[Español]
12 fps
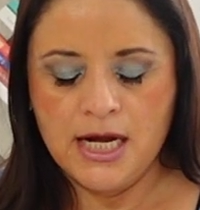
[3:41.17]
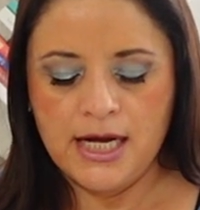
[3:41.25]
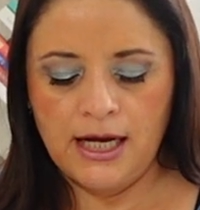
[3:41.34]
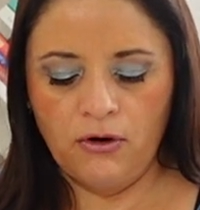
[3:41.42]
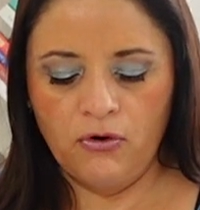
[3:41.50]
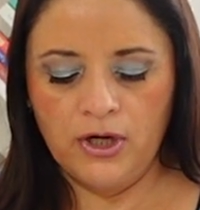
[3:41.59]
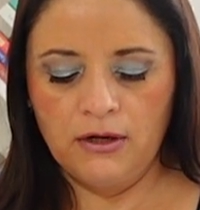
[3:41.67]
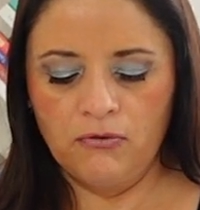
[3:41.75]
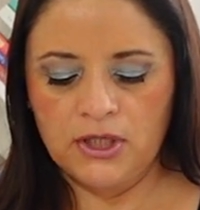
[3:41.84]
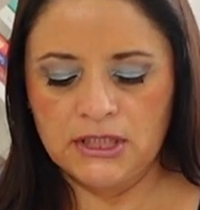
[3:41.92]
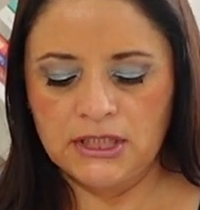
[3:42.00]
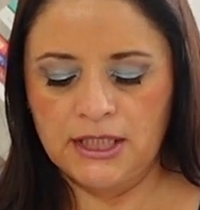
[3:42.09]
Nagor era
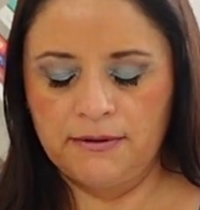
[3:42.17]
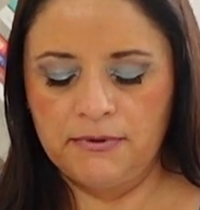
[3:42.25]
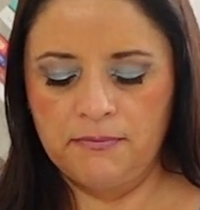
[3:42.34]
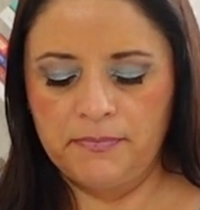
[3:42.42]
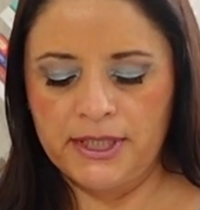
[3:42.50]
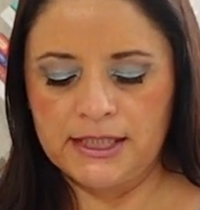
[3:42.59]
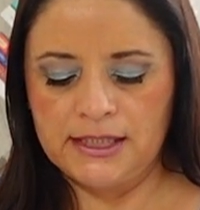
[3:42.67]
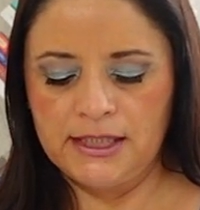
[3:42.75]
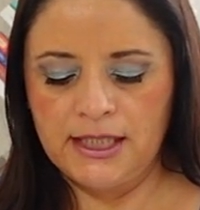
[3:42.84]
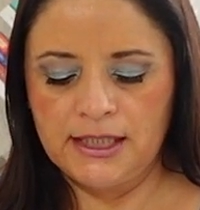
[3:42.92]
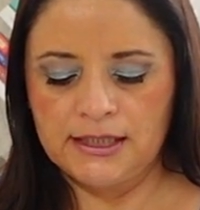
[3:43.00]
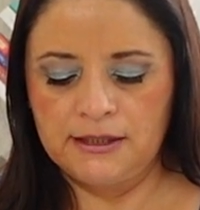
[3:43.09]
una chica bien
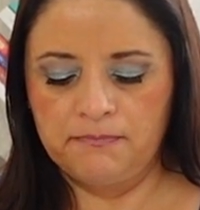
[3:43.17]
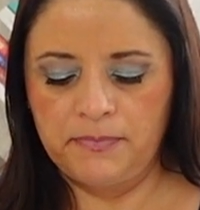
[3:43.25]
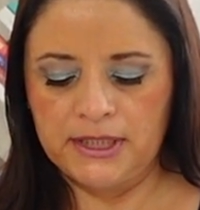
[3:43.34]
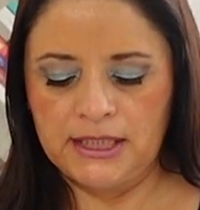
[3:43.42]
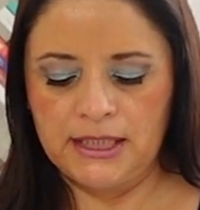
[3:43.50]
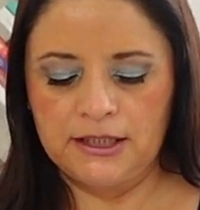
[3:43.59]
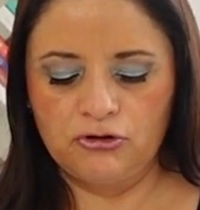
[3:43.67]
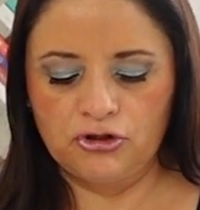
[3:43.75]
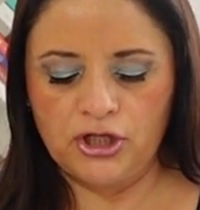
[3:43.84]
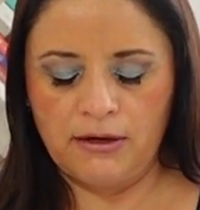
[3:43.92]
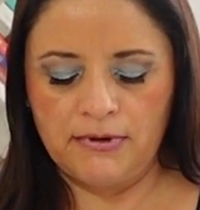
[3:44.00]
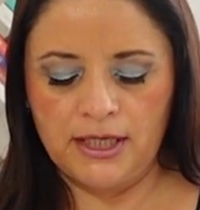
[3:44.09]
parecida, simpática y
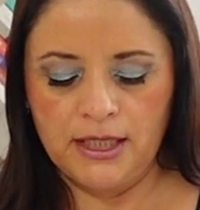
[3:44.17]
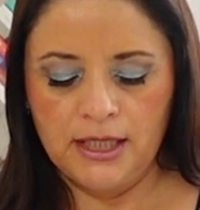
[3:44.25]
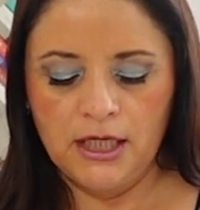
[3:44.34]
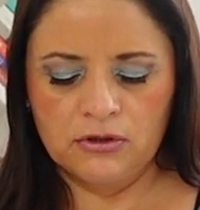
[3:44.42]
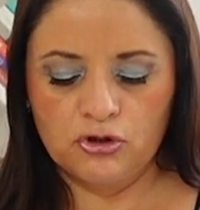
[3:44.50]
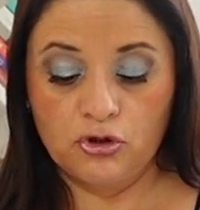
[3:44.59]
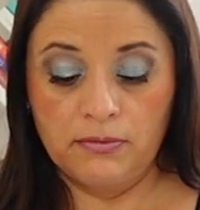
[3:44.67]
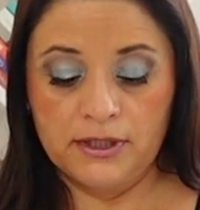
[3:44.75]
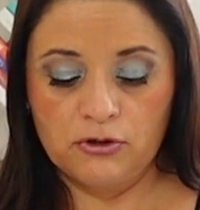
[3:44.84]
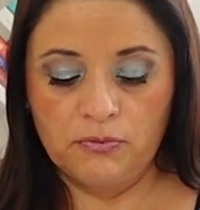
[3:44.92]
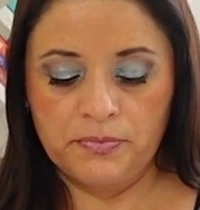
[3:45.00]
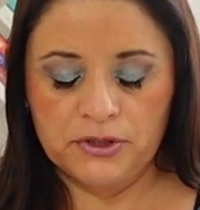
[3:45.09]
sociable. Sobre
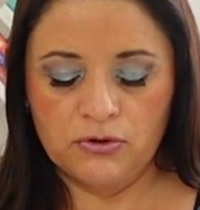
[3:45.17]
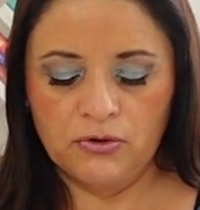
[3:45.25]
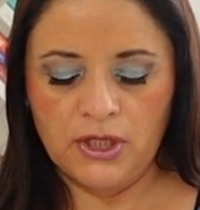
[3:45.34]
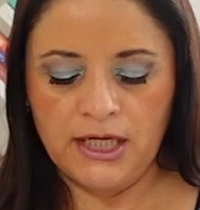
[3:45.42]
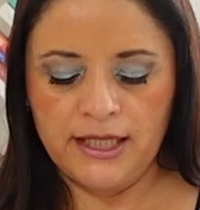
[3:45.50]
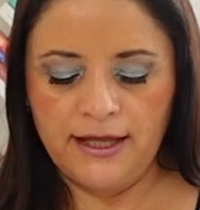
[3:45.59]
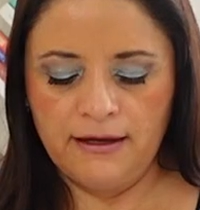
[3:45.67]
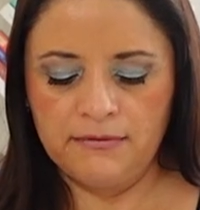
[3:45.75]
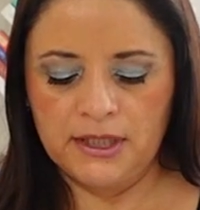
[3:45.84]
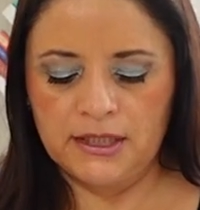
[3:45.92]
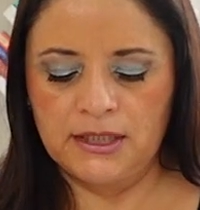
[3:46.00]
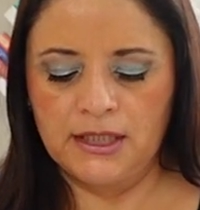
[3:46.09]
su personalidad
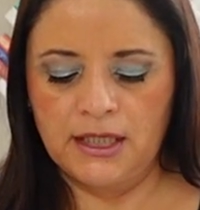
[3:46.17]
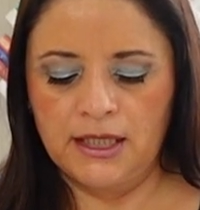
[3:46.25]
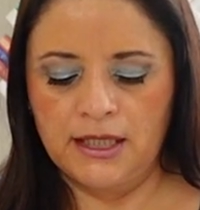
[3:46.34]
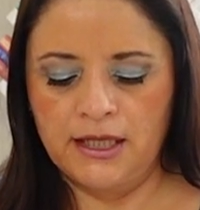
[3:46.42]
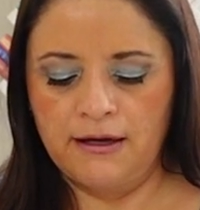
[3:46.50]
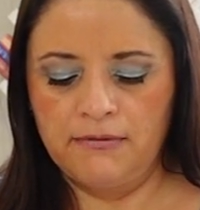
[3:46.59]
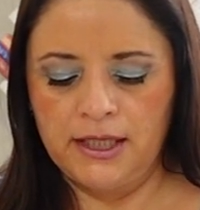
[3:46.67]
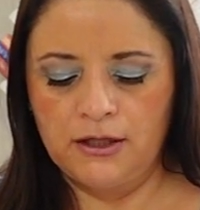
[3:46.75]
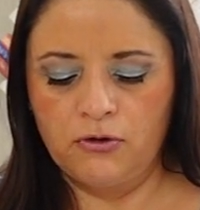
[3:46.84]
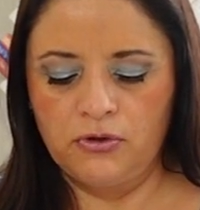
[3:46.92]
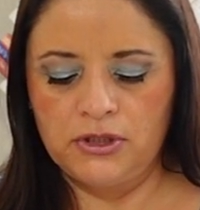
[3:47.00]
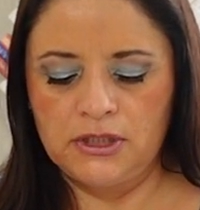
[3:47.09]
abierta y agradable
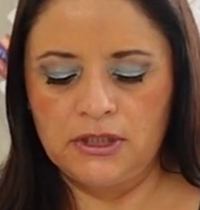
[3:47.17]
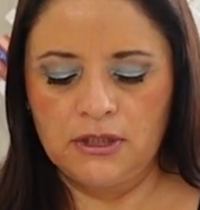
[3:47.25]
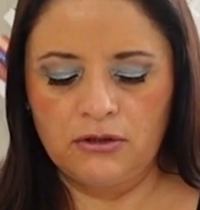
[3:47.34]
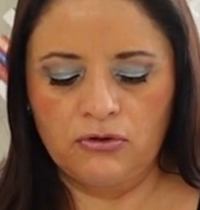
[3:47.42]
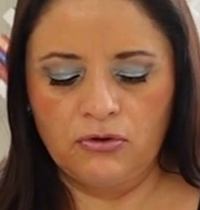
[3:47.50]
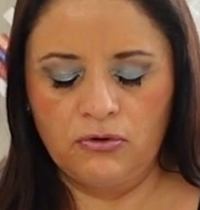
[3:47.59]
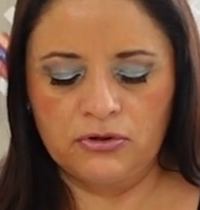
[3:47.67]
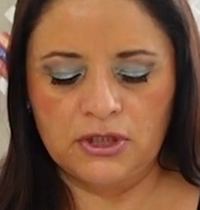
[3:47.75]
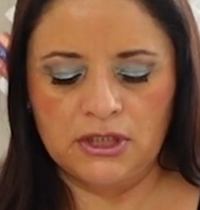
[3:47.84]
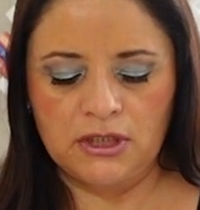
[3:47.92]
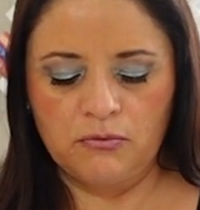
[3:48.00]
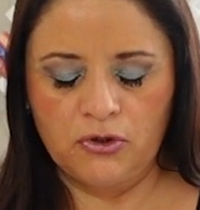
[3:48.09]
coinciden todos los
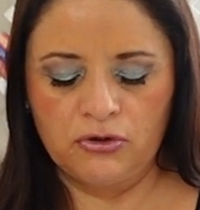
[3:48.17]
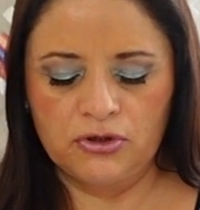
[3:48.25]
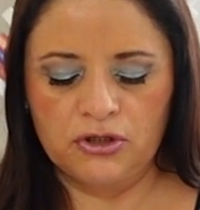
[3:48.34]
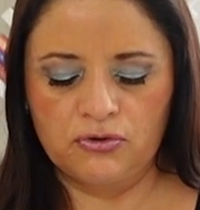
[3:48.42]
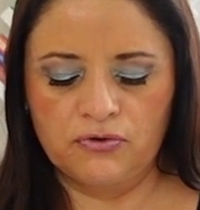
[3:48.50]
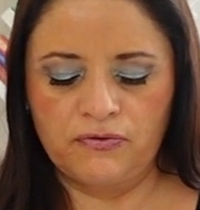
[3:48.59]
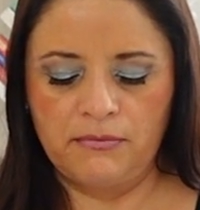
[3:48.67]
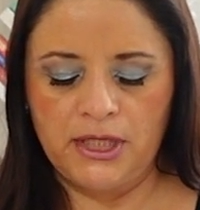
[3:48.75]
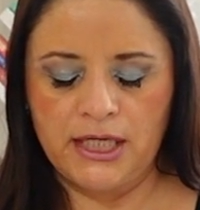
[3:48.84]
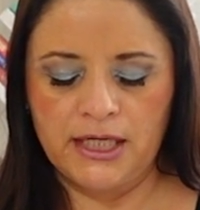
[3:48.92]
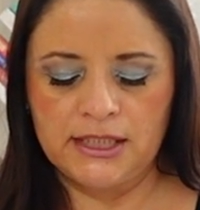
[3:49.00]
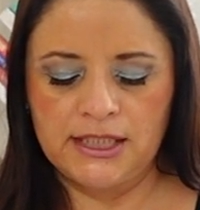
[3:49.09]
testimonios de sus
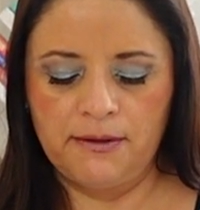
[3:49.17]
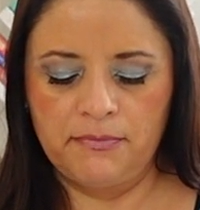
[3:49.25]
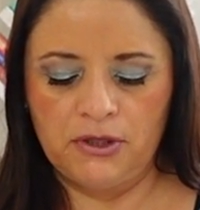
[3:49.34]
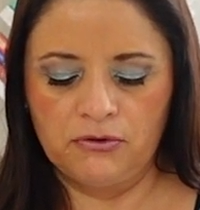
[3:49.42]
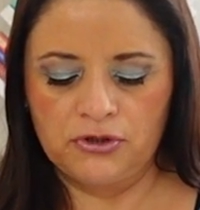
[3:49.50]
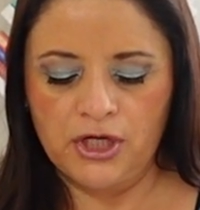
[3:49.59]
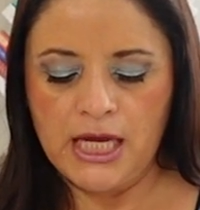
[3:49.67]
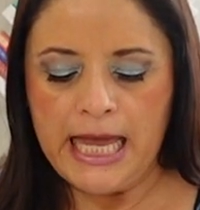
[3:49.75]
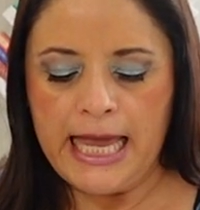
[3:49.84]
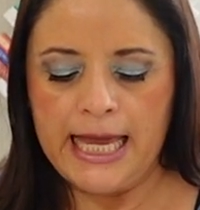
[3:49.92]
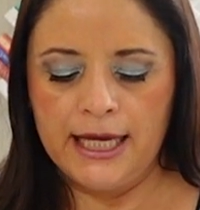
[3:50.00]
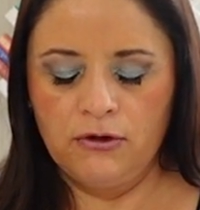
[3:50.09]
familiares y amigos.
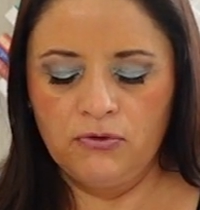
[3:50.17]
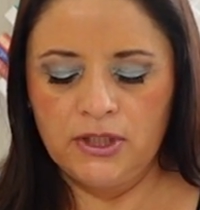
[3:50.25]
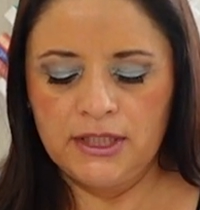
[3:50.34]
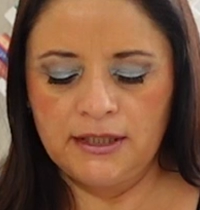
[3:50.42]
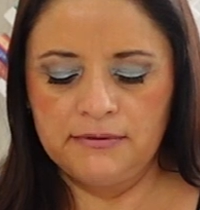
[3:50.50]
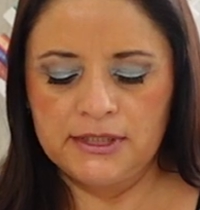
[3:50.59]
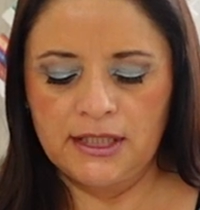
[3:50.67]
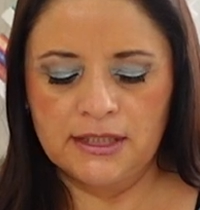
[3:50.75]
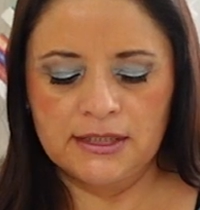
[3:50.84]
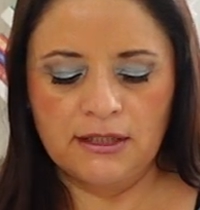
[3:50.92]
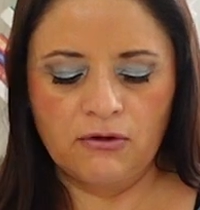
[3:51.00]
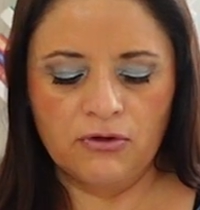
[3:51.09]
En una entrevista
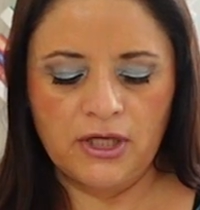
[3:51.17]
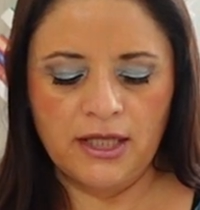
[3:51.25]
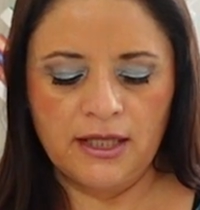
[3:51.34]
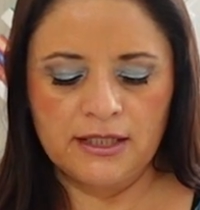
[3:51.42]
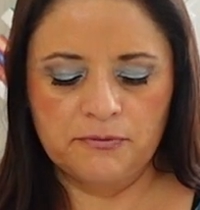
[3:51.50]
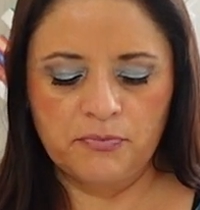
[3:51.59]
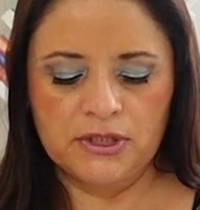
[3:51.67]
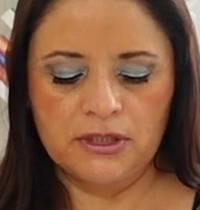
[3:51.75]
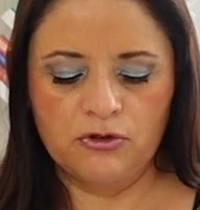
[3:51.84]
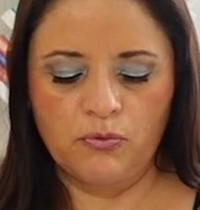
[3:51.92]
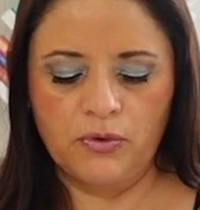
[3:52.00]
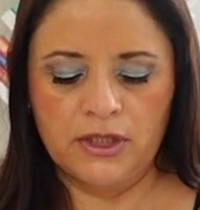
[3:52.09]
desarrollada después de
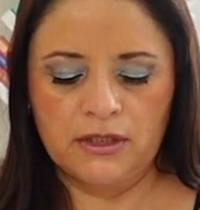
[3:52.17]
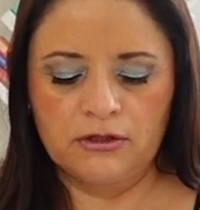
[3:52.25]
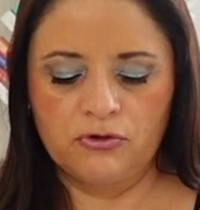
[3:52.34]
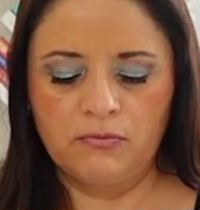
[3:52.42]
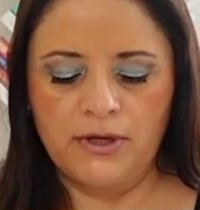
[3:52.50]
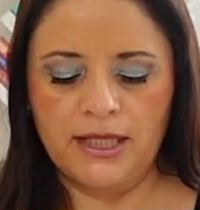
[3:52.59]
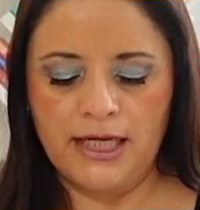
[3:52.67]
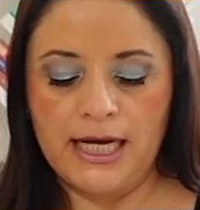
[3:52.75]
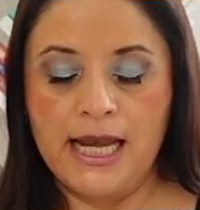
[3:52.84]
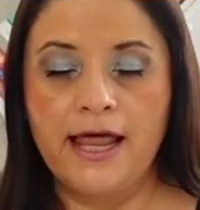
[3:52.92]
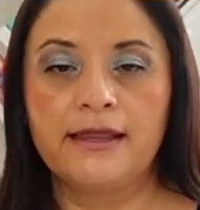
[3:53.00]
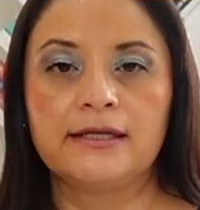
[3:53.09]
su muerte, su madre
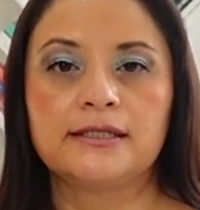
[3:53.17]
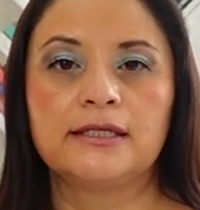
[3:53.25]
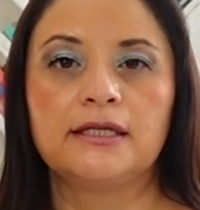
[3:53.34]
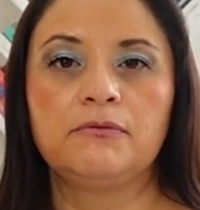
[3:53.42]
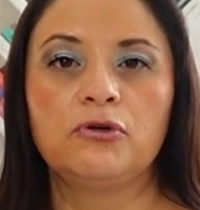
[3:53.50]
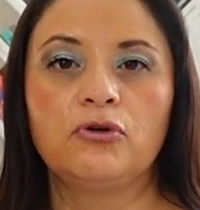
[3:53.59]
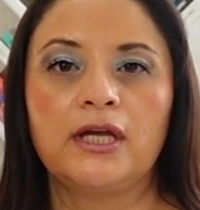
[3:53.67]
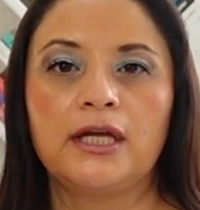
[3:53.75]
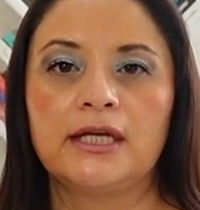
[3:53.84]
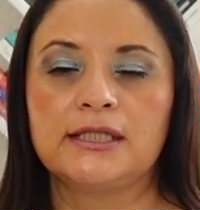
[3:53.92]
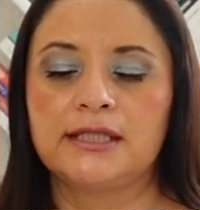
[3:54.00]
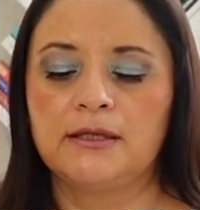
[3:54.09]
la describió de
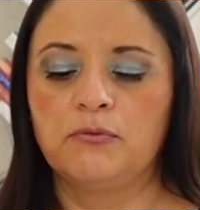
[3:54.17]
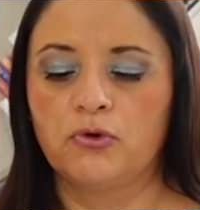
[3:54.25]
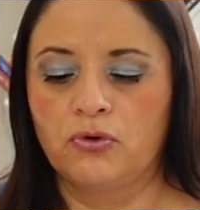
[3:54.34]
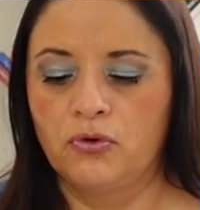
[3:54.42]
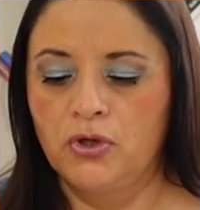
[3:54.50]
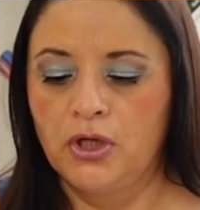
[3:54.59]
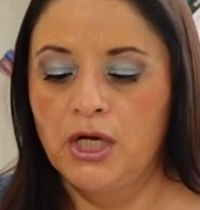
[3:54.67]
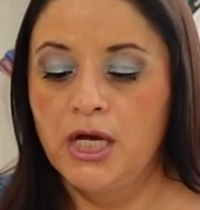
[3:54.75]
este modo.